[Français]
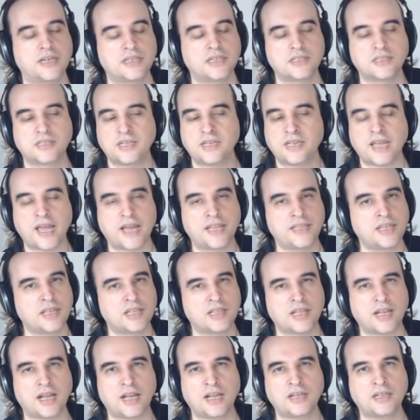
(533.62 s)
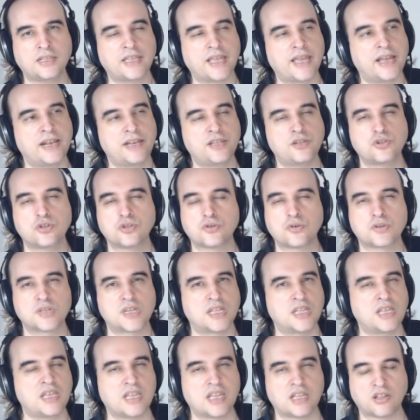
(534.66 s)
tu années 30, aller jusqu'aux
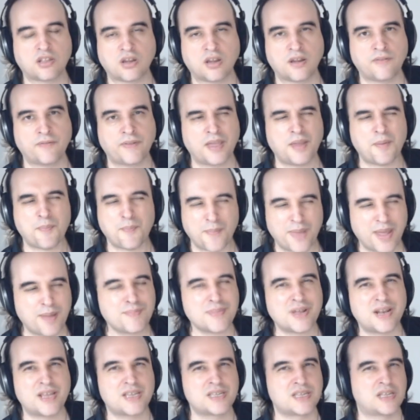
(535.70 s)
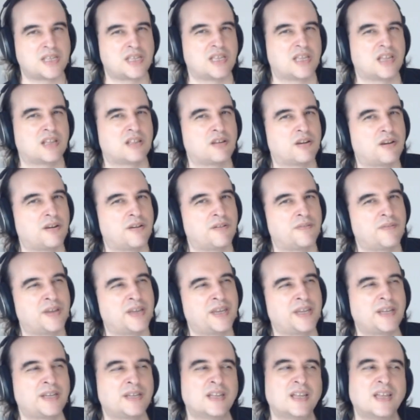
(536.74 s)
années 80, même dans les années
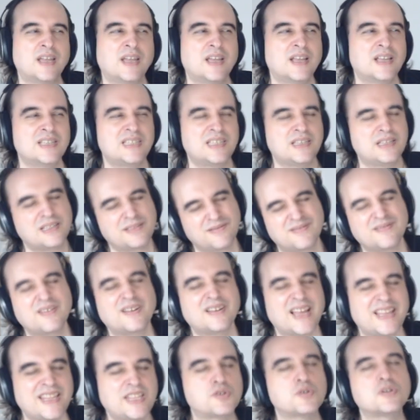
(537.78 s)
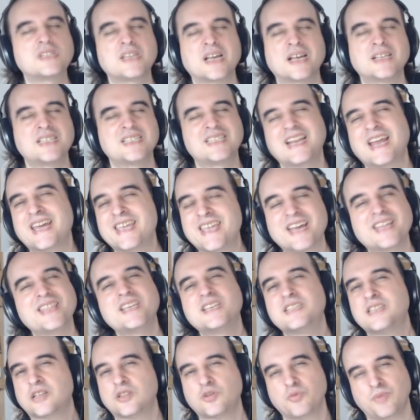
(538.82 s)
80, c'est années 70, c'est la guerre
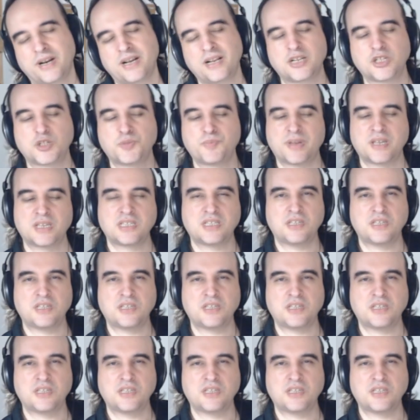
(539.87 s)
des étoiles, je pense,